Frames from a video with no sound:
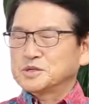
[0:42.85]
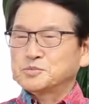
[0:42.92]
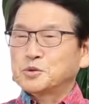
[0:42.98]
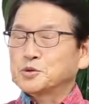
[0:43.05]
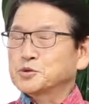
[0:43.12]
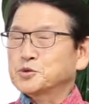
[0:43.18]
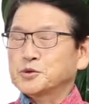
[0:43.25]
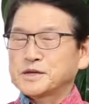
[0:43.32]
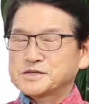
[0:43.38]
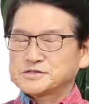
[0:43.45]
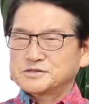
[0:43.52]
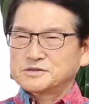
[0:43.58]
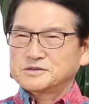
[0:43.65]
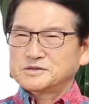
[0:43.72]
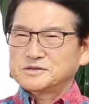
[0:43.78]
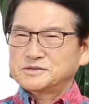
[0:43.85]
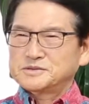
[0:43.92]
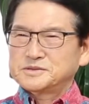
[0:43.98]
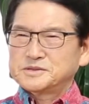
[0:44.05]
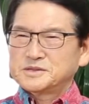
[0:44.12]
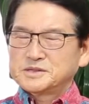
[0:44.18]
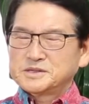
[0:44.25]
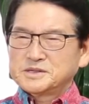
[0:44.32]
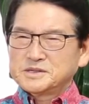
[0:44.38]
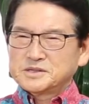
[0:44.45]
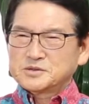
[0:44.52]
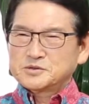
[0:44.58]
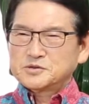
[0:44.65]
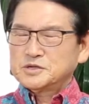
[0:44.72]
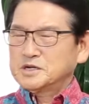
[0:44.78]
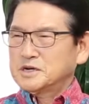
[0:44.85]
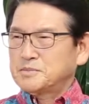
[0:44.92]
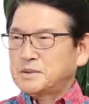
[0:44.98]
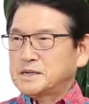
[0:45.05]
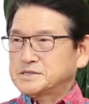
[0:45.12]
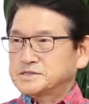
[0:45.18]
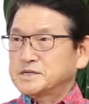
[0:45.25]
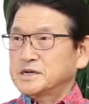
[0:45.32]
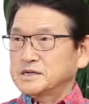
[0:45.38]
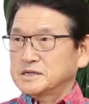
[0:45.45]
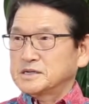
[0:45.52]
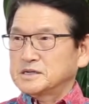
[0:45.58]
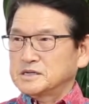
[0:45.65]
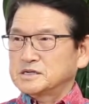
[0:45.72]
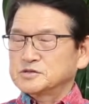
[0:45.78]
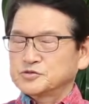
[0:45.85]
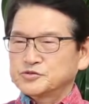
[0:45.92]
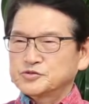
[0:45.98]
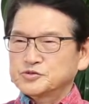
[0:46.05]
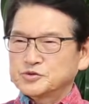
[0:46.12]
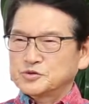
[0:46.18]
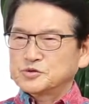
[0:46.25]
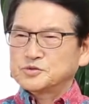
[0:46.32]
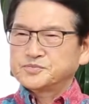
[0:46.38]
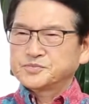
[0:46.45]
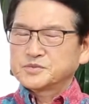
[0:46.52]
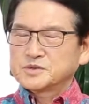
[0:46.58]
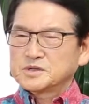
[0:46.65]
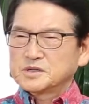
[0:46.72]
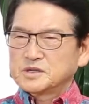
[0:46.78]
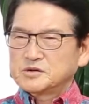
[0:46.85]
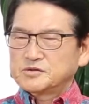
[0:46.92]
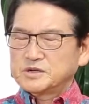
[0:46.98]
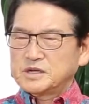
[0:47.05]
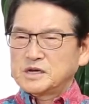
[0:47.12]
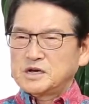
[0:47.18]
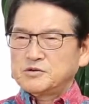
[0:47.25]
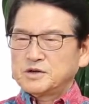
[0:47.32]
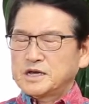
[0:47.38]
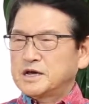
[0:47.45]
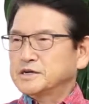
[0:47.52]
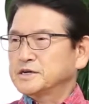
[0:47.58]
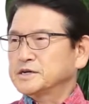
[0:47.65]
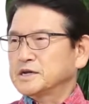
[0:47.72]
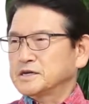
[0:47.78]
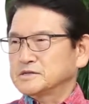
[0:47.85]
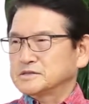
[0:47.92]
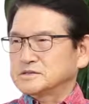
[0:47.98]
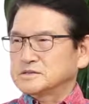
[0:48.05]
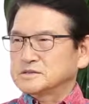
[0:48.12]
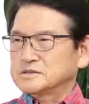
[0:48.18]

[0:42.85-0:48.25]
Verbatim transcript: 미 본토에서 코로나가 발생한 후로 우리 하와이 한인회는